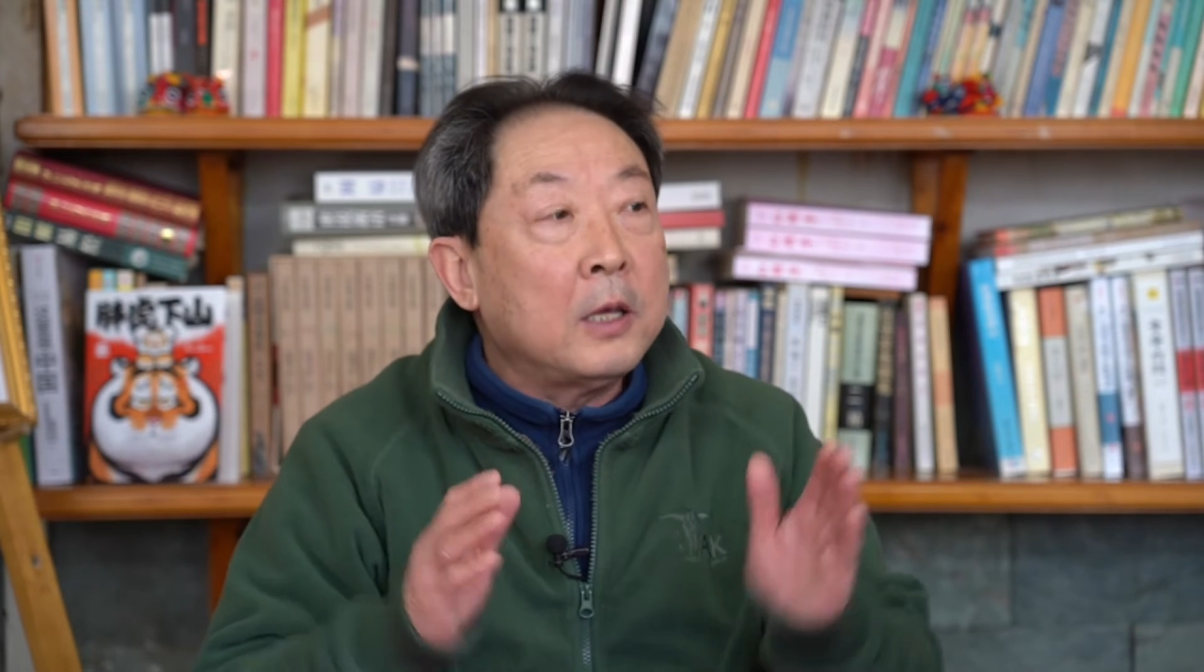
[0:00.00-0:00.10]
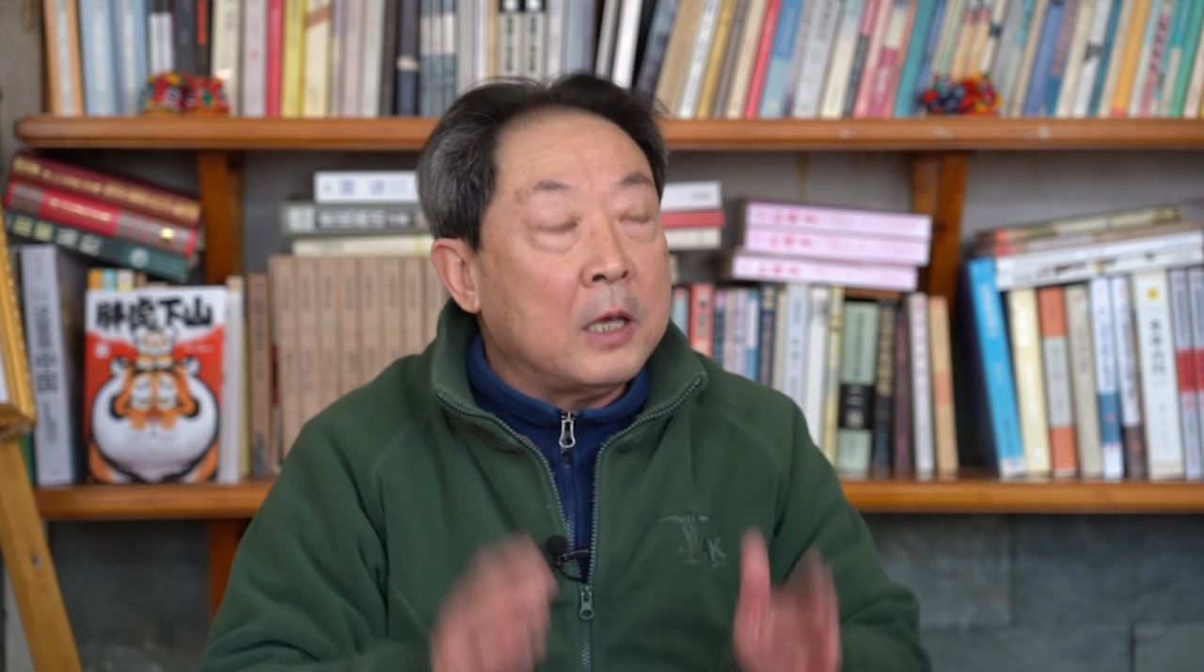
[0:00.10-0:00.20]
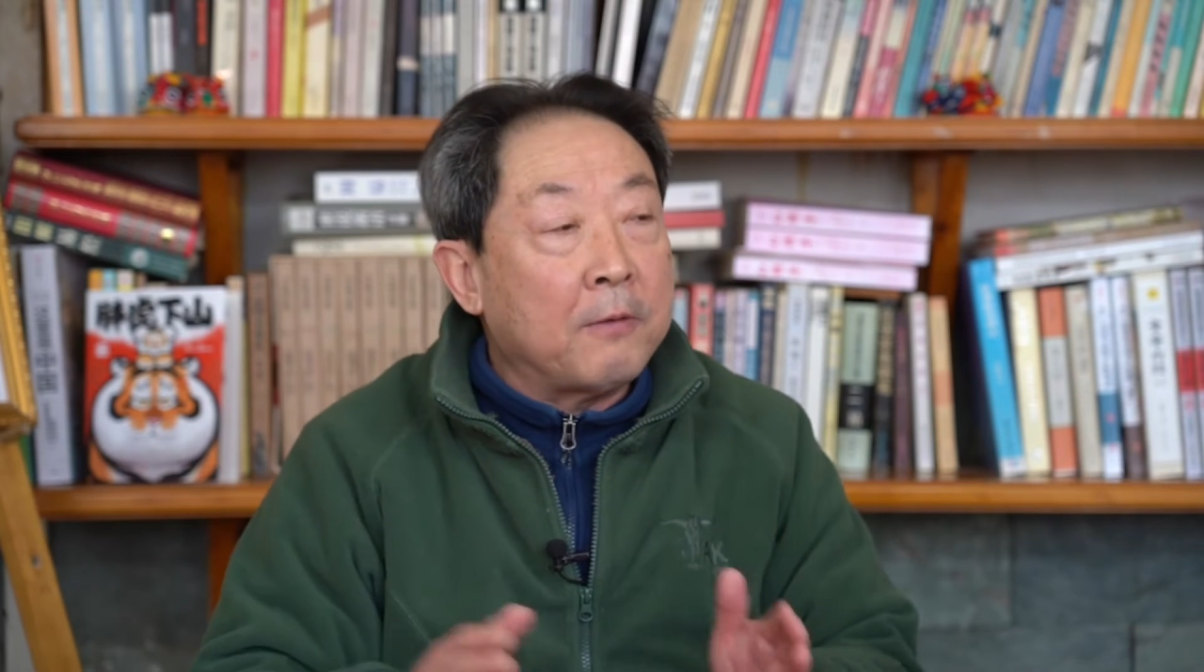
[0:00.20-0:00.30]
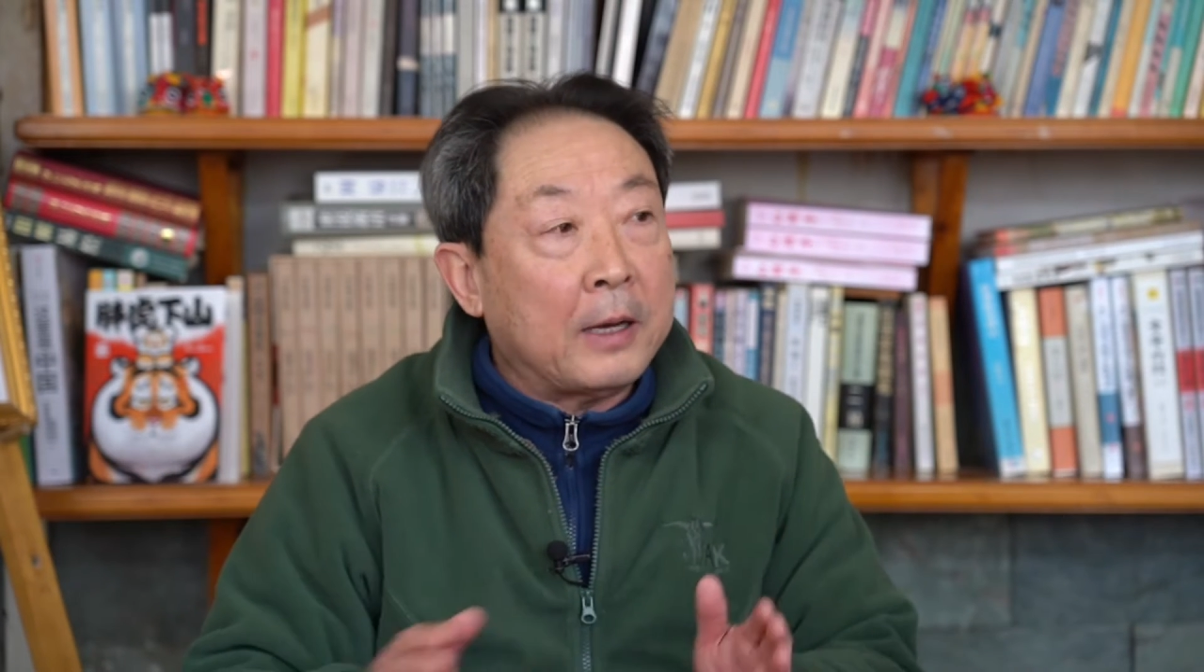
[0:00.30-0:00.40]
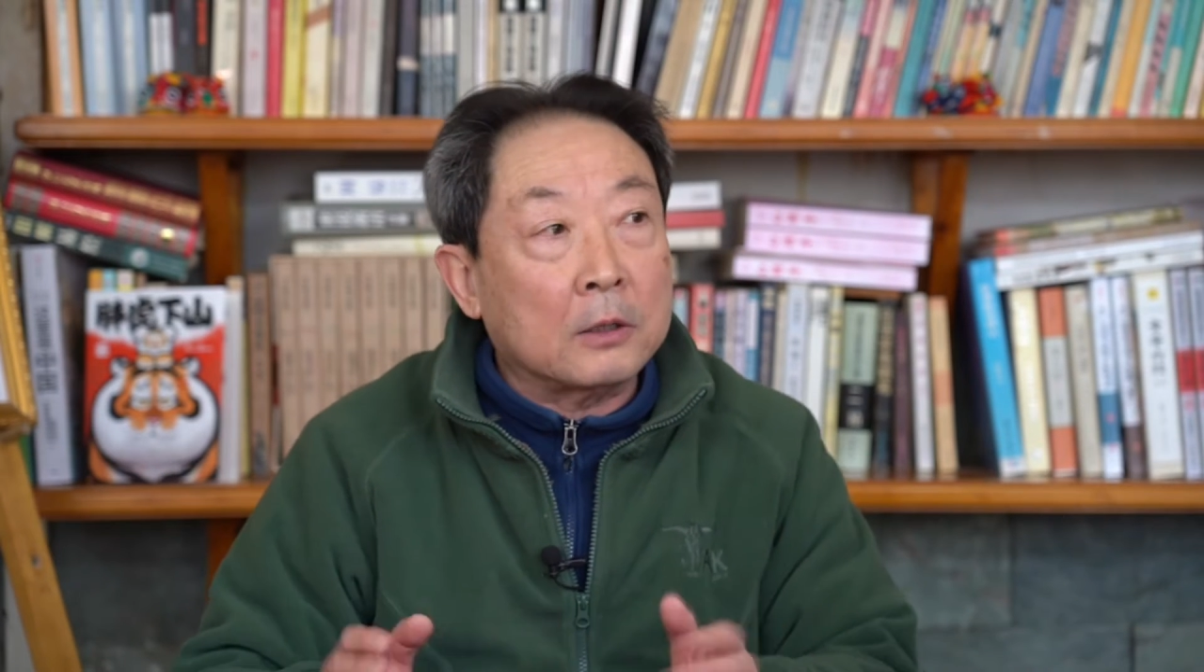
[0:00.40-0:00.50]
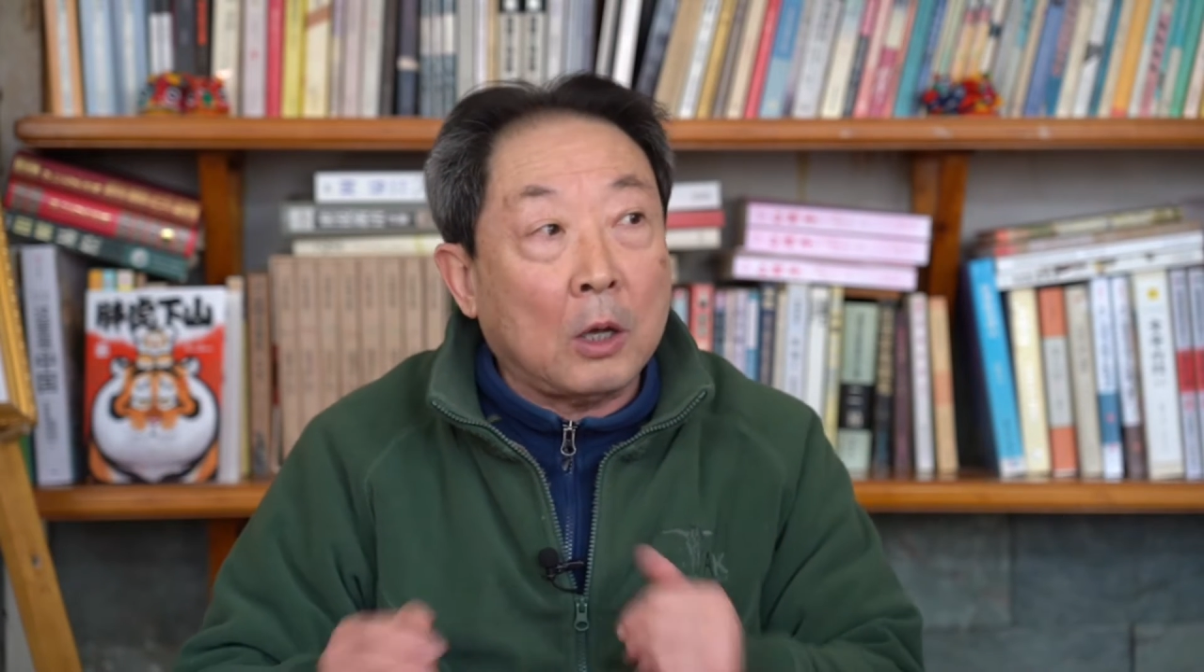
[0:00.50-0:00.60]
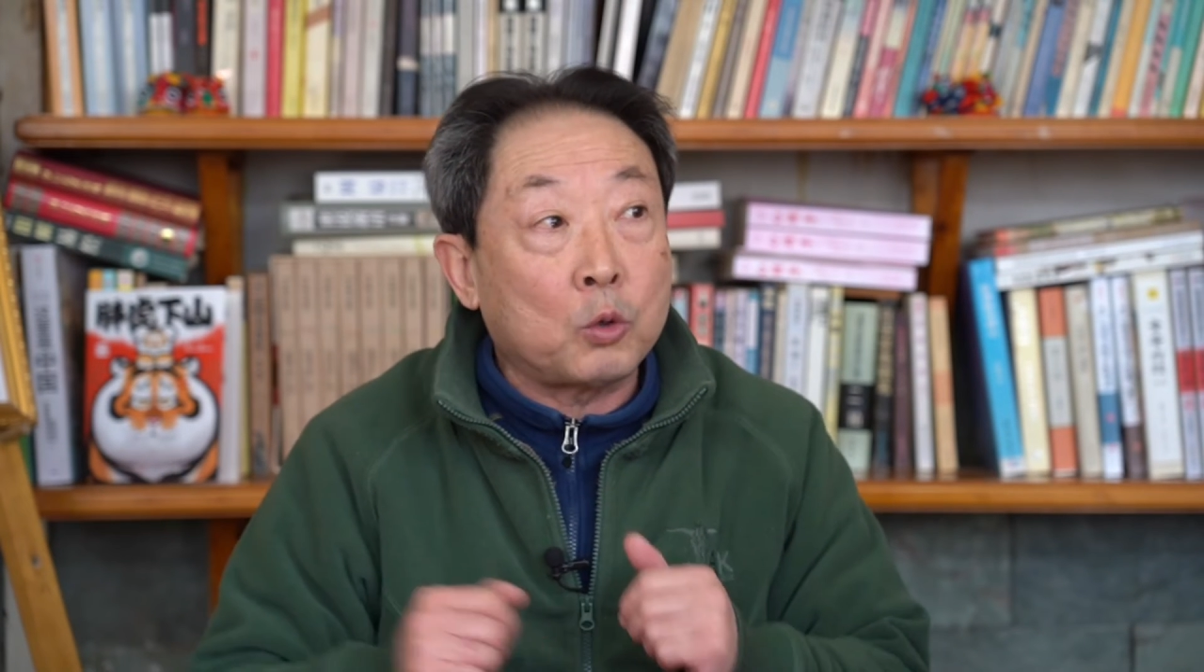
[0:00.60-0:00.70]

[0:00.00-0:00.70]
意味着倒